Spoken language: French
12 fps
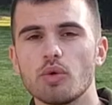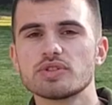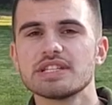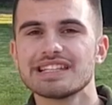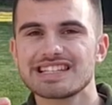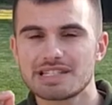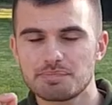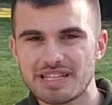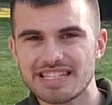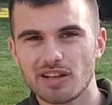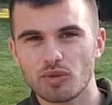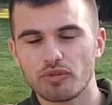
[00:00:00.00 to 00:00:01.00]
routine
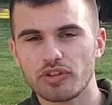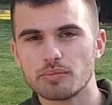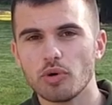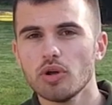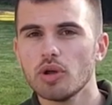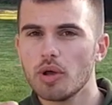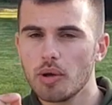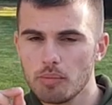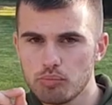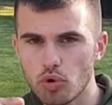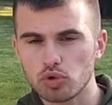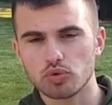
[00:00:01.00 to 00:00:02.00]
spéciale confinement
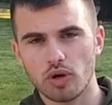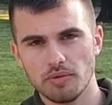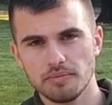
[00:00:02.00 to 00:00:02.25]
pour toi.